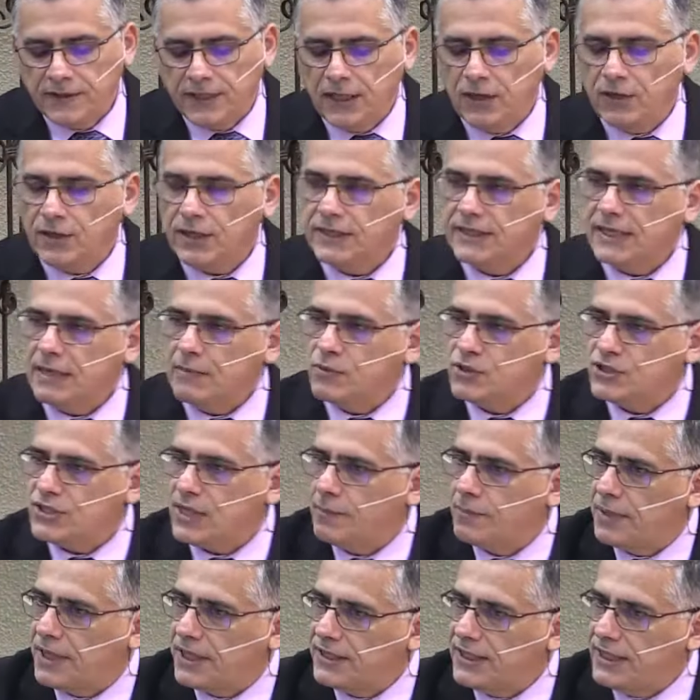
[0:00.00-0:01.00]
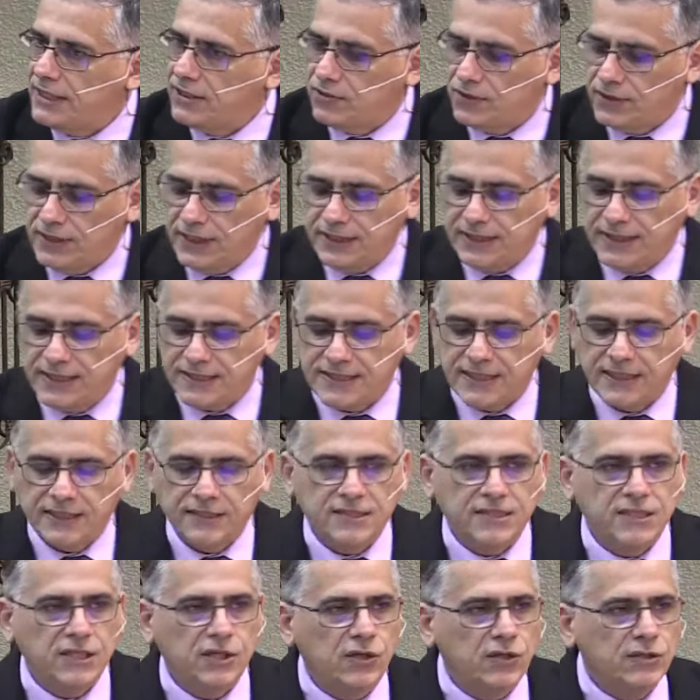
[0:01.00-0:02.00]
de lo que estamos aprendiendo en esta
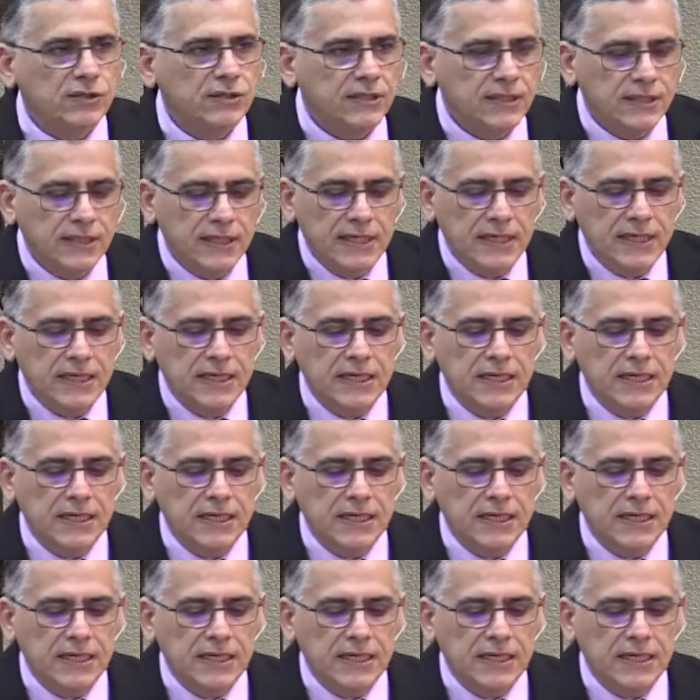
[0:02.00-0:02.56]
sección,